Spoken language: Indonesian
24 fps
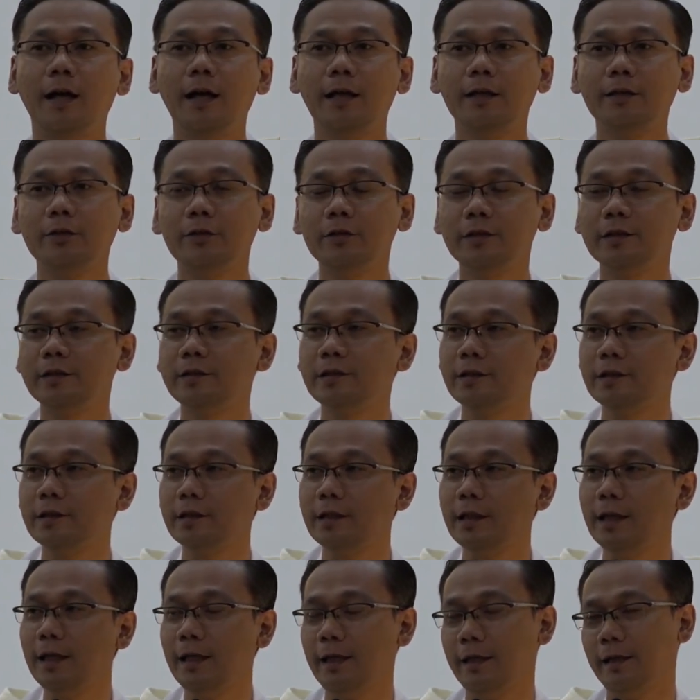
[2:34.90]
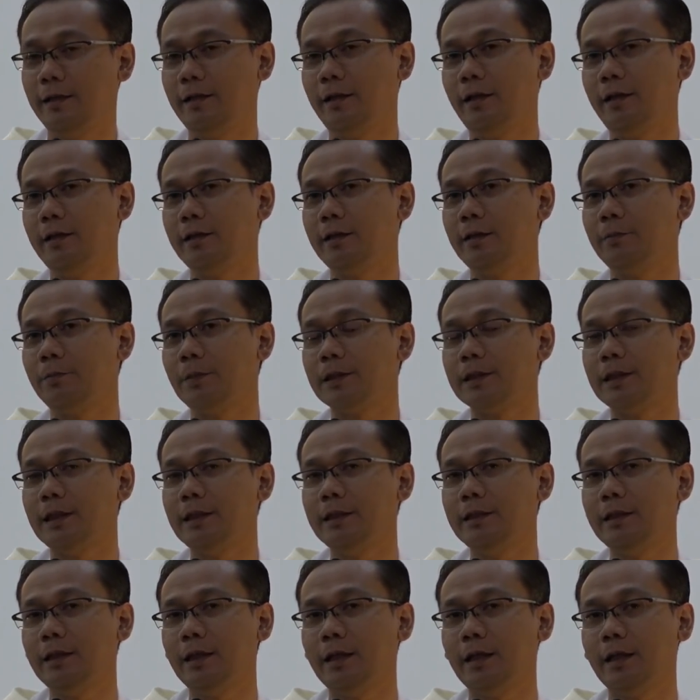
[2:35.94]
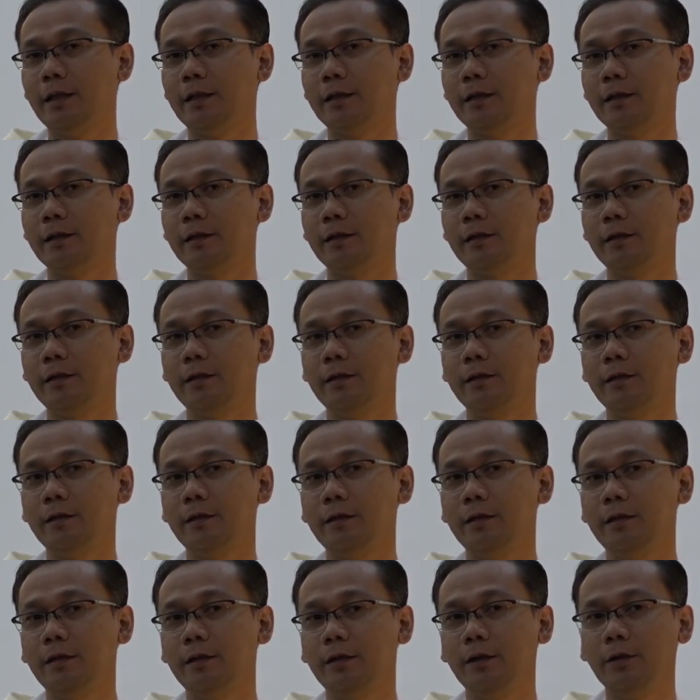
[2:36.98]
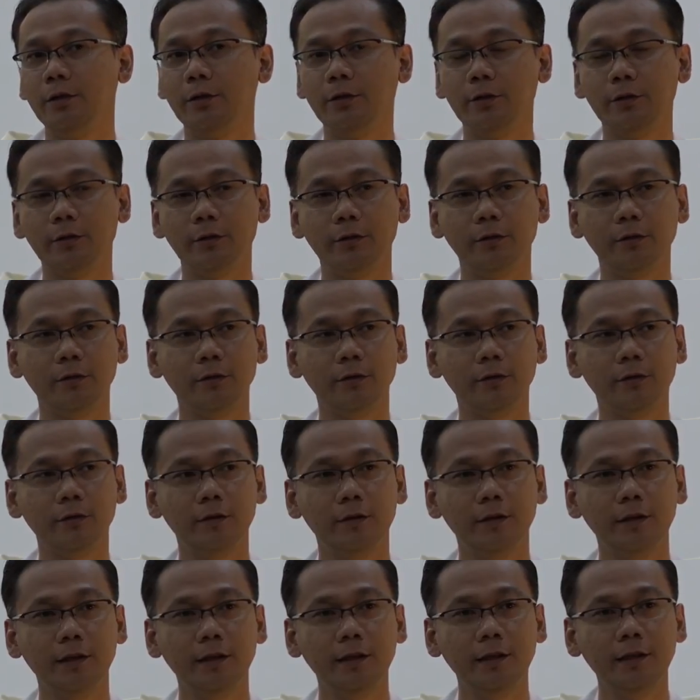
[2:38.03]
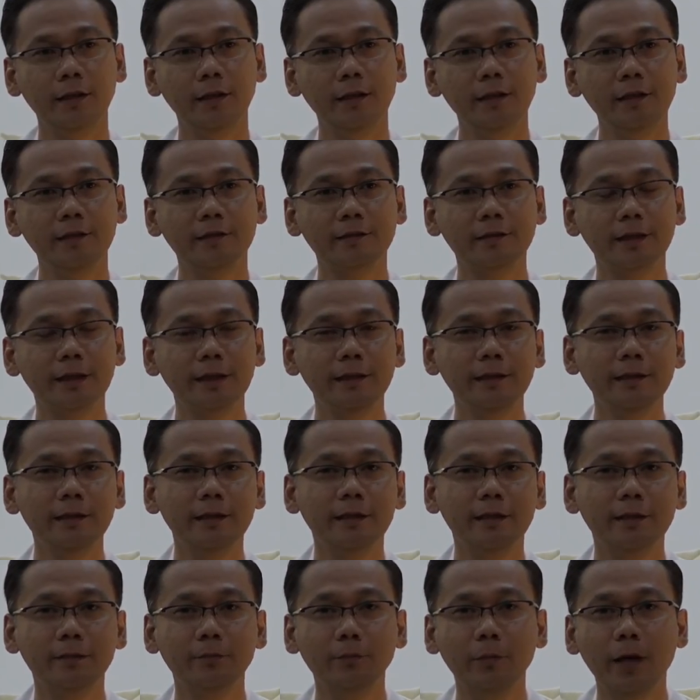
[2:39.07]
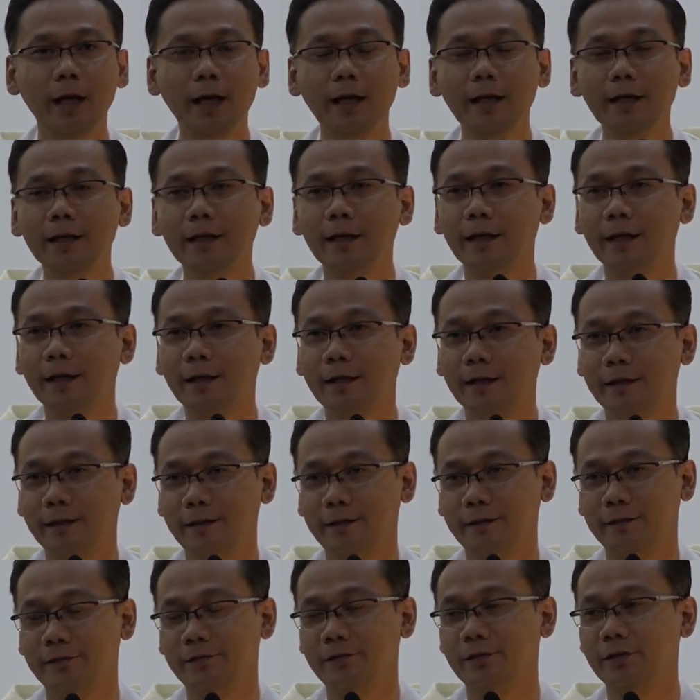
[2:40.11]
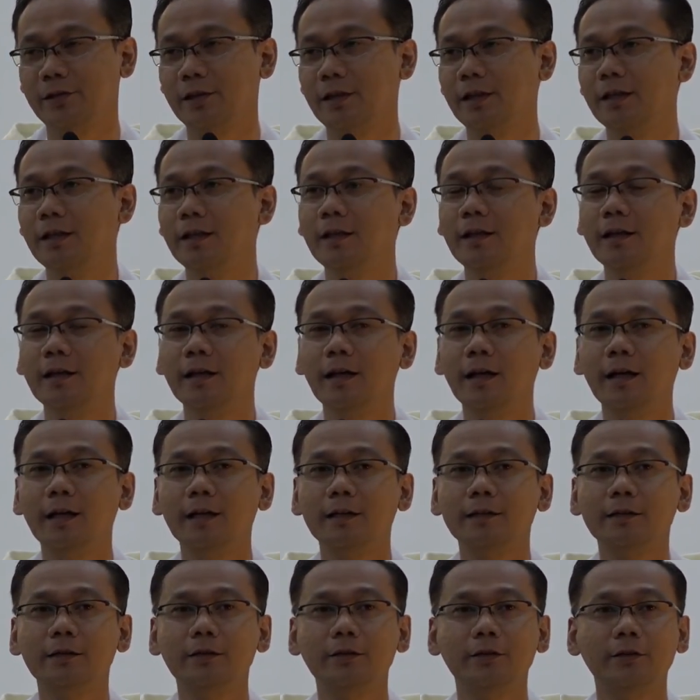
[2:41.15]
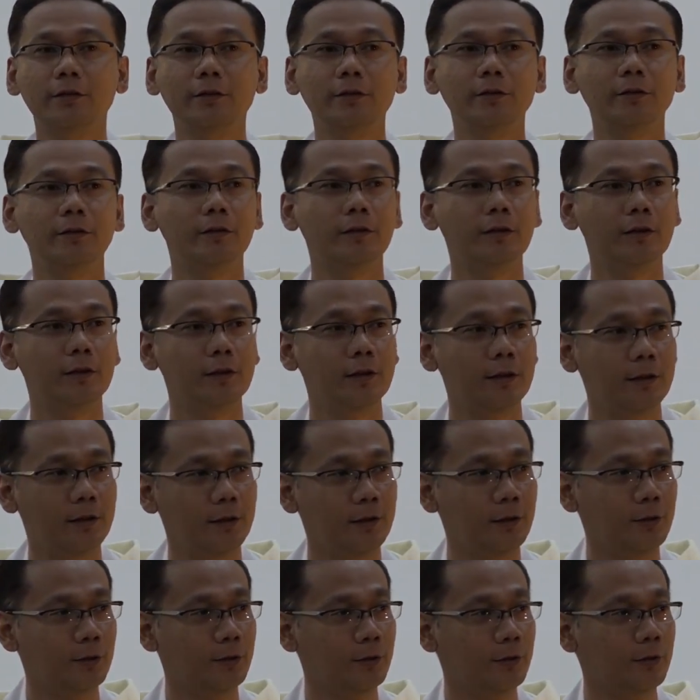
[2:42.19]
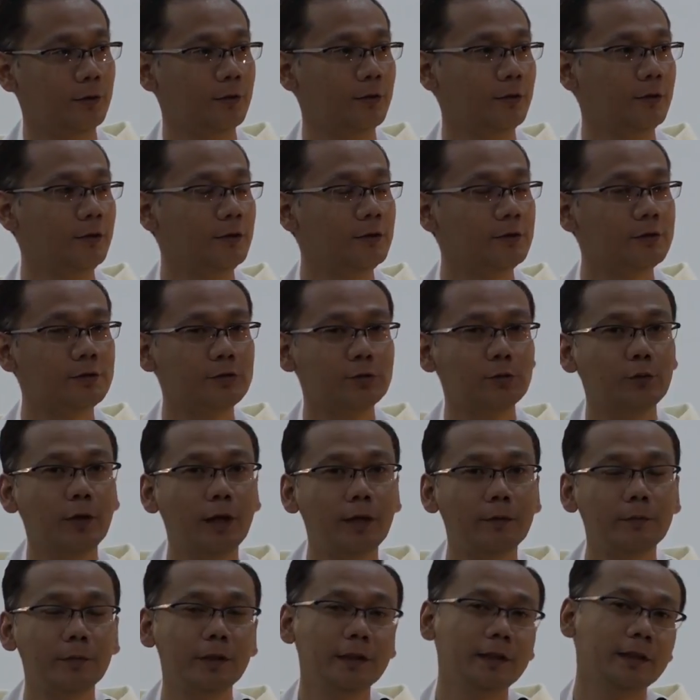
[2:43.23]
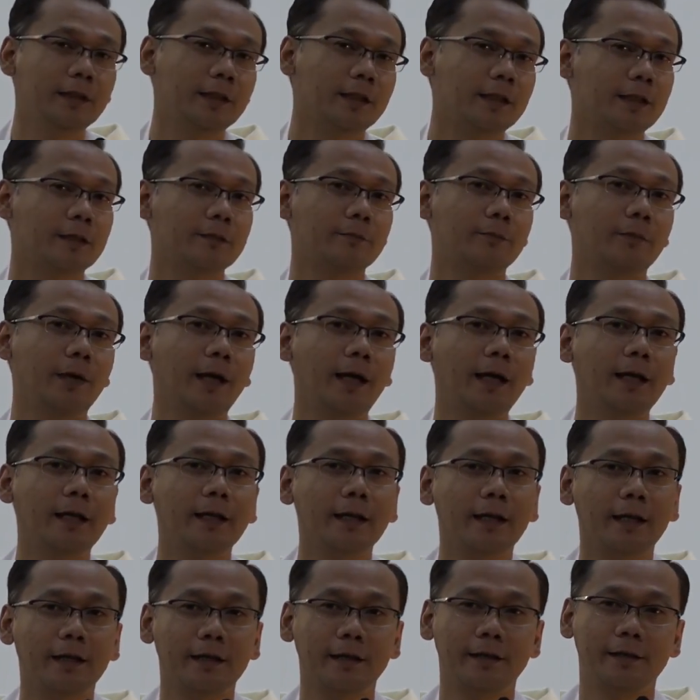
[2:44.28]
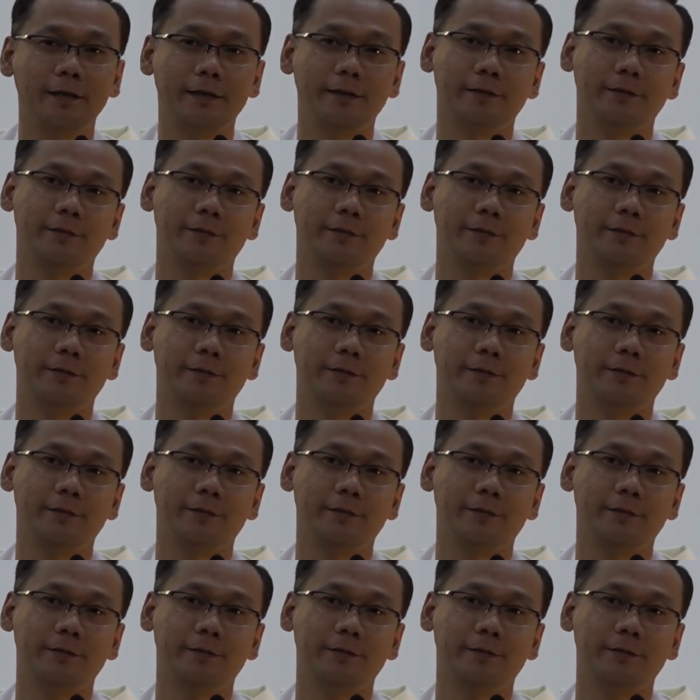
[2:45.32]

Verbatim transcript: Atau di sisi lain ada pertanyaan, loh istrinya kemana? Atau loh suaminya kemana?